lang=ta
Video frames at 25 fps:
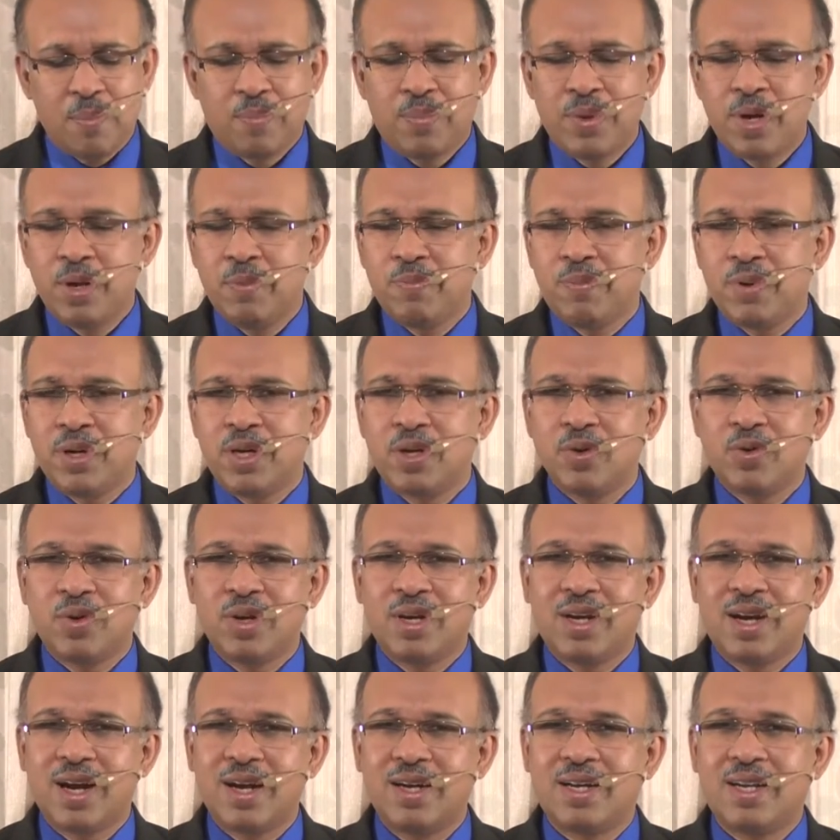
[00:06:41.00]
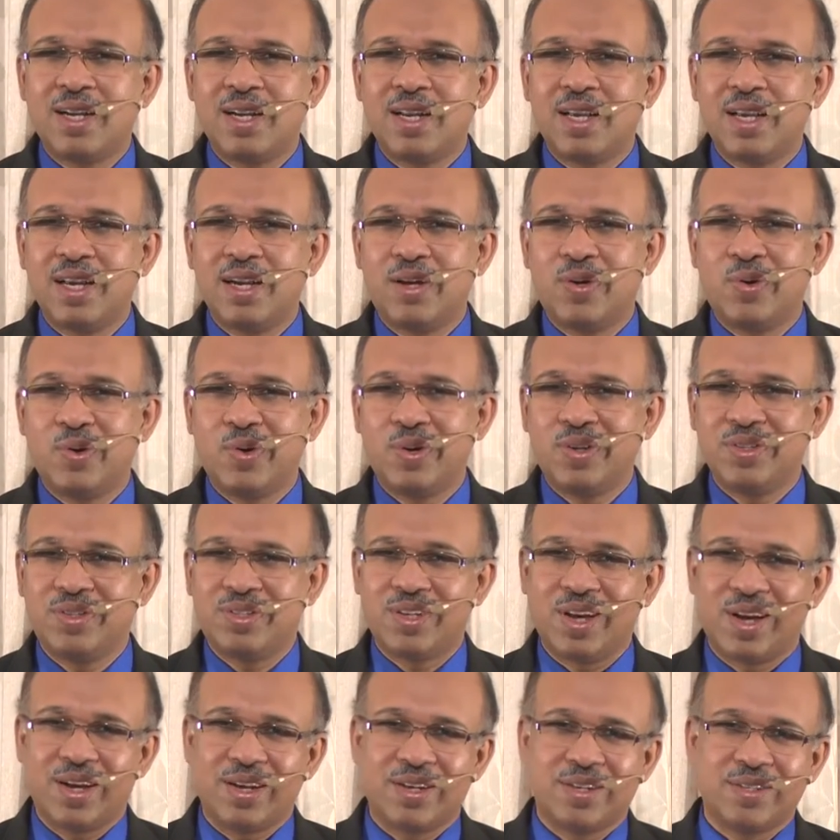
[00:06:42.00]
அப்படிப்பட்ட ஒரு கட்டளையை
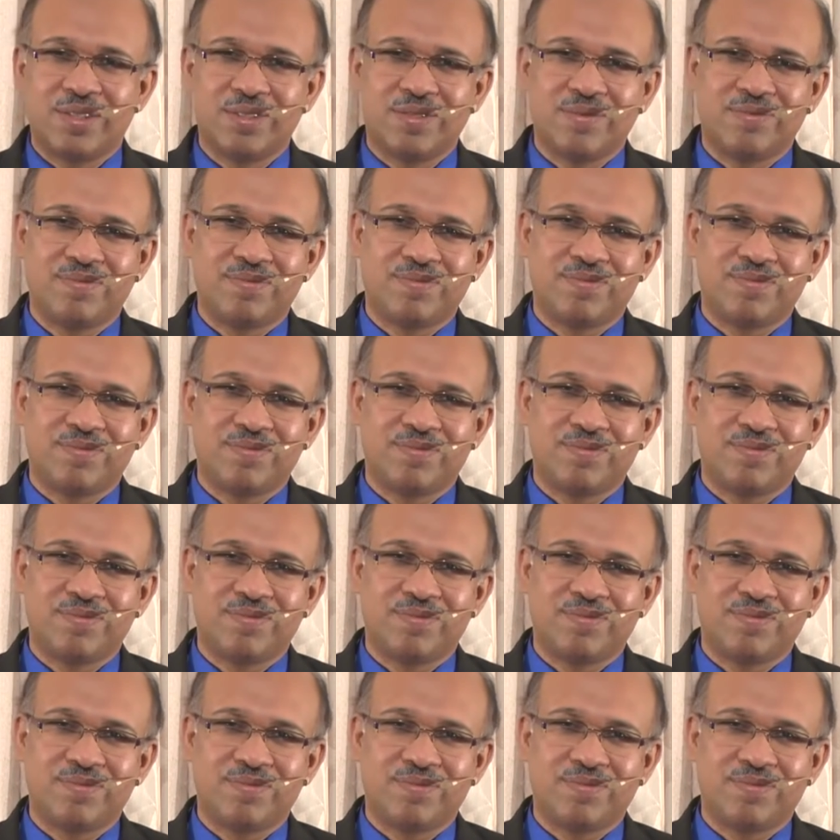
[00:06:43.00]
கொடுத்தார்